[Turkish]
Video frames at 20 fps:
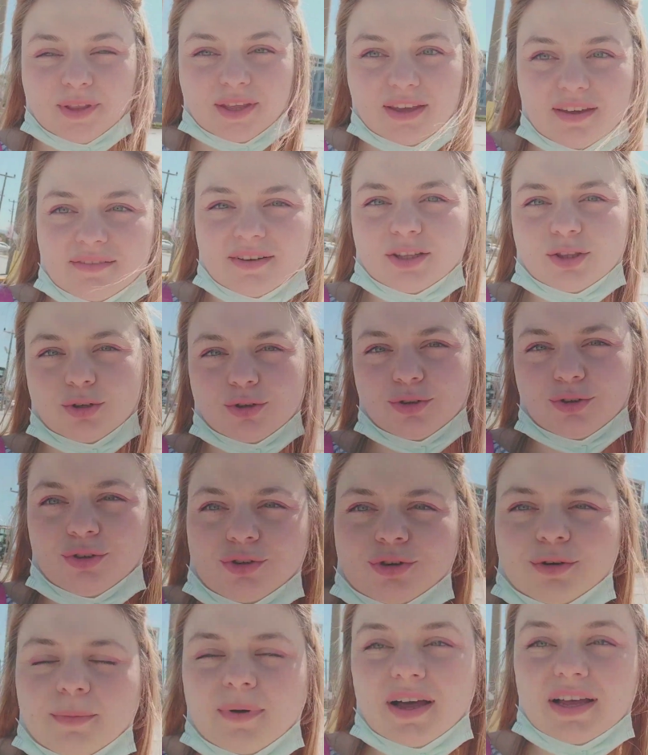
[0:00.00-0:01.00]
Şimdi eve
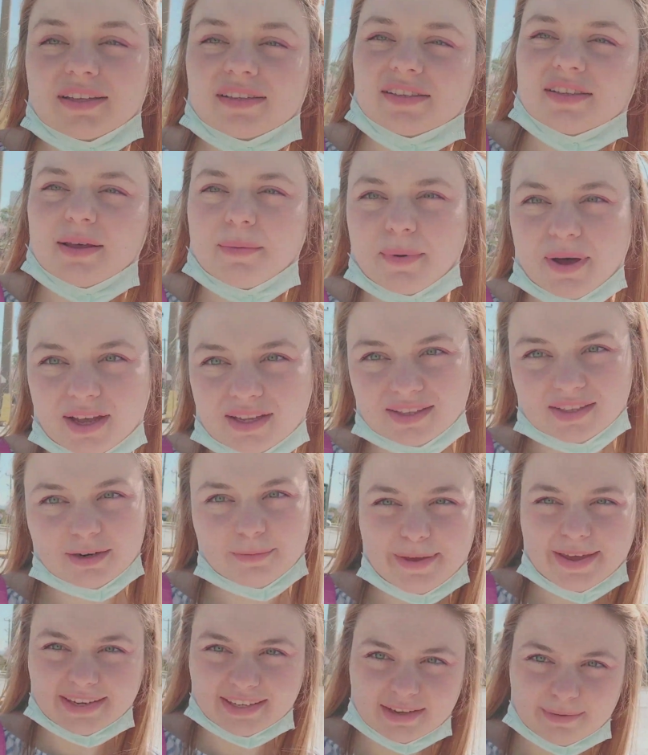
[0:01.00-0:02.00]
dönüyorum. Aslında
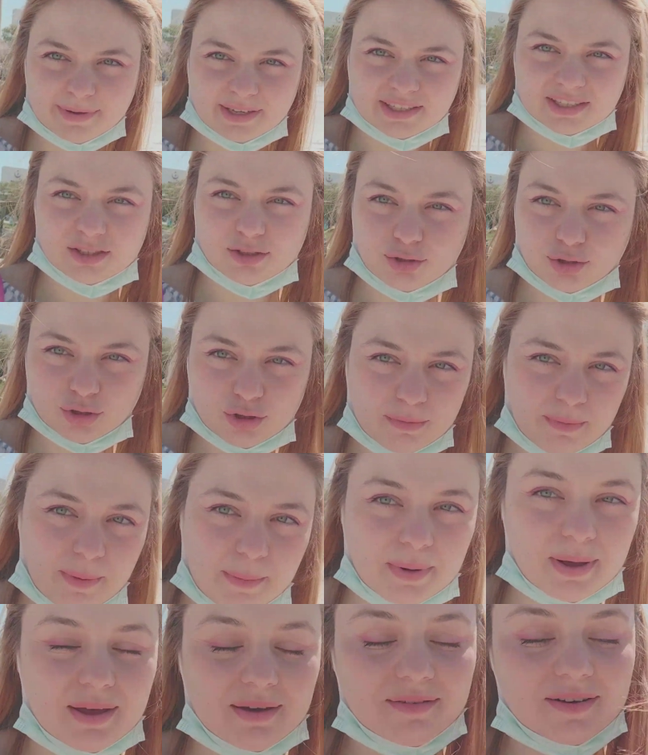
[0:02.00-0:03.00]
Bahadır'ı beklemek istiyordum
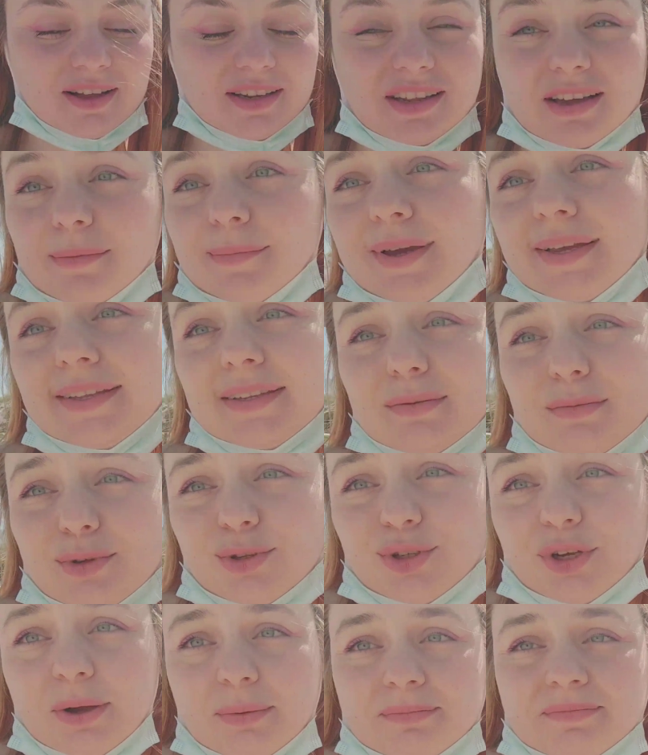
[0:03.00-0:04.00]
ama vallahi
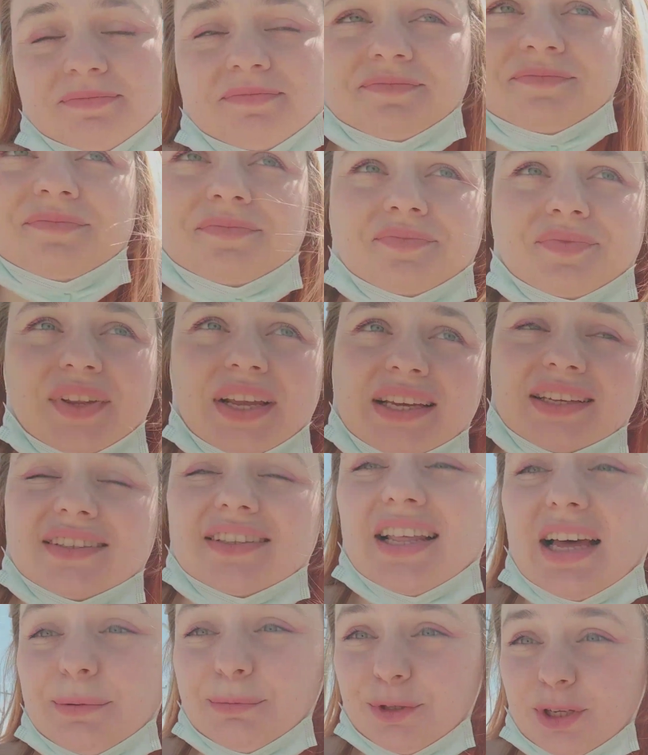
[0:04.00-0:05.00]
beklemeyeceğim.
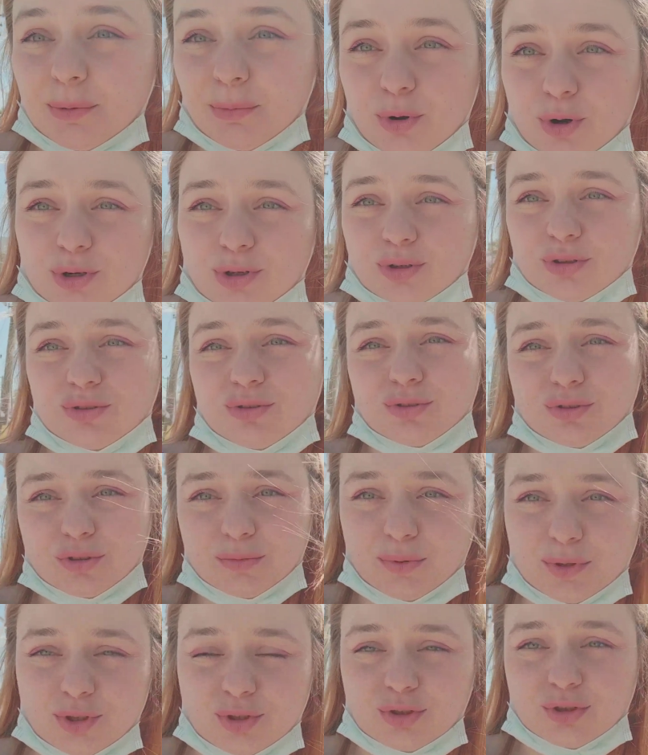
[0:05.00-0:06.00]
Ne yapacağım orada
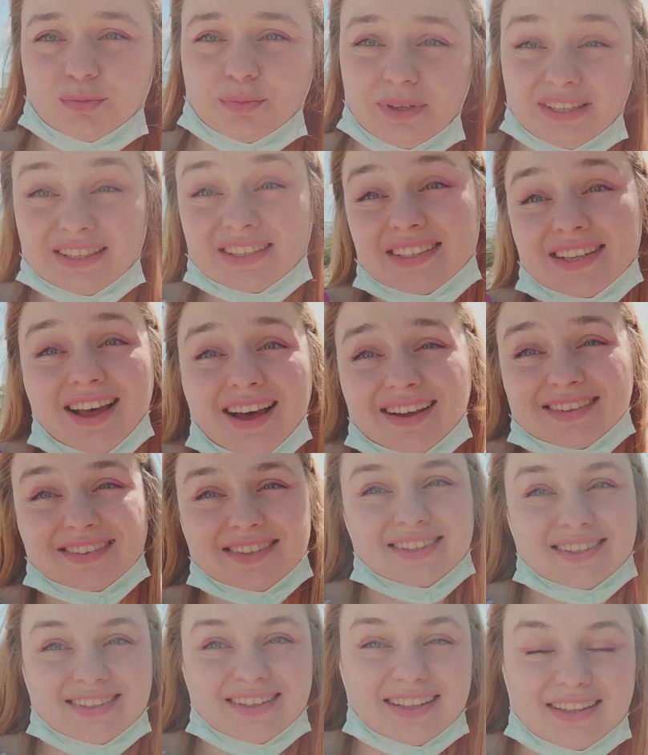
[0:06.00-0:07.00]
oturup oturup 2
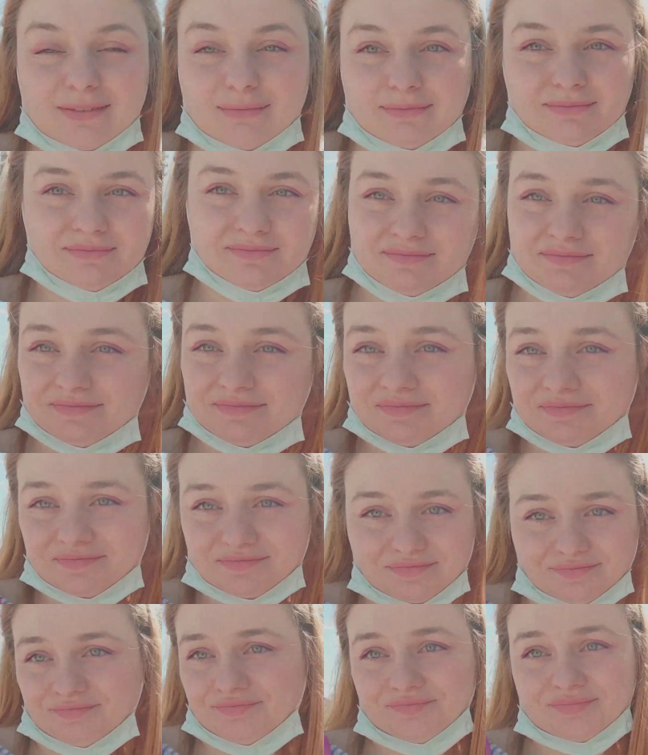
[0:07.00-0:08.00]
saat istedim.
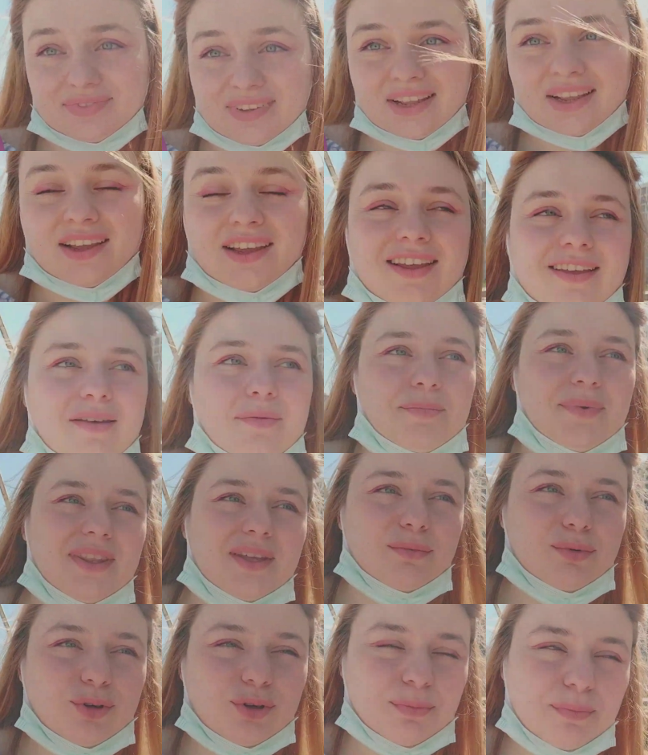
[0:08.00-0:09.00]

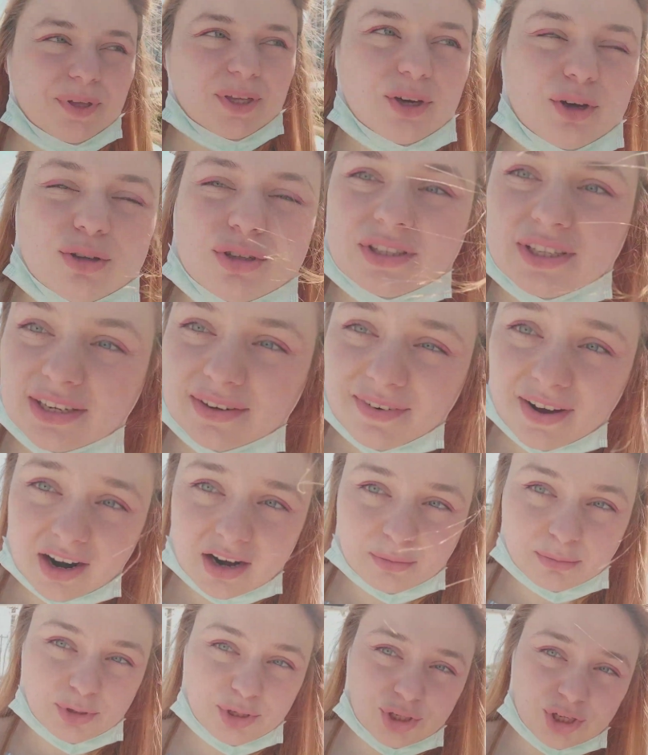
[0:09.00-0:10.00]
Bir de bugün bir gösteri
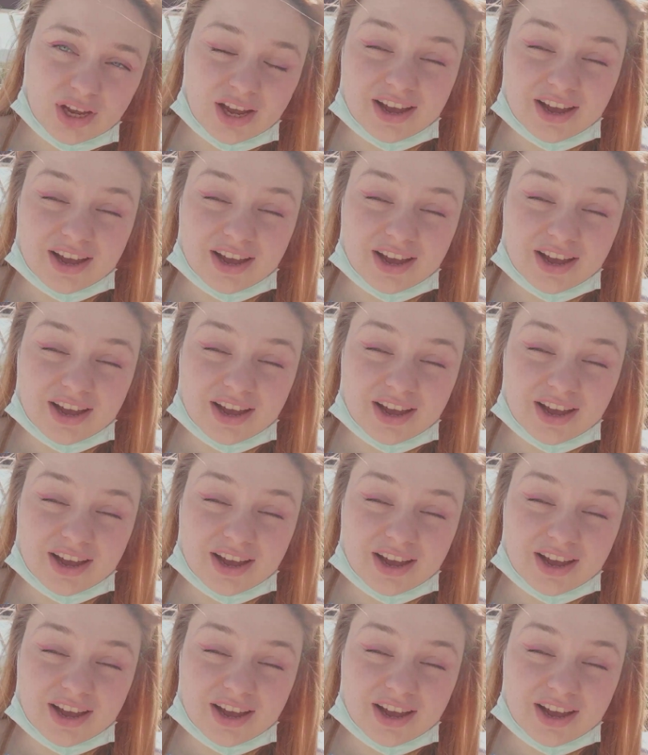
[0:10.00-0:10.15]
varmış